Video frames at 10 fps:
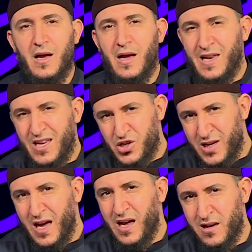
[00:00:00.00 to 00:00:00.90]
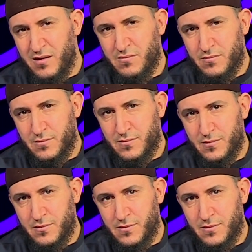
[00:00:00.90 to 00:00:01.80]
الإشكال
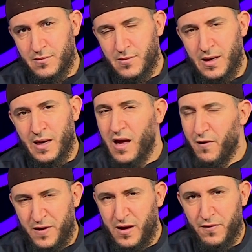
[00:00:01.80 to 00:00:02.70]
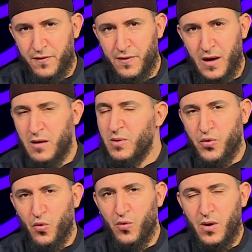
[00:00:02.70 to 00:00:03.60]
الخفيف
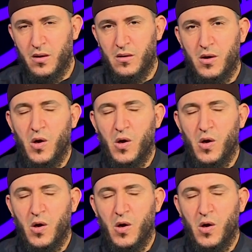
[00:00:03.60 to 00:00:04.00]
المطروح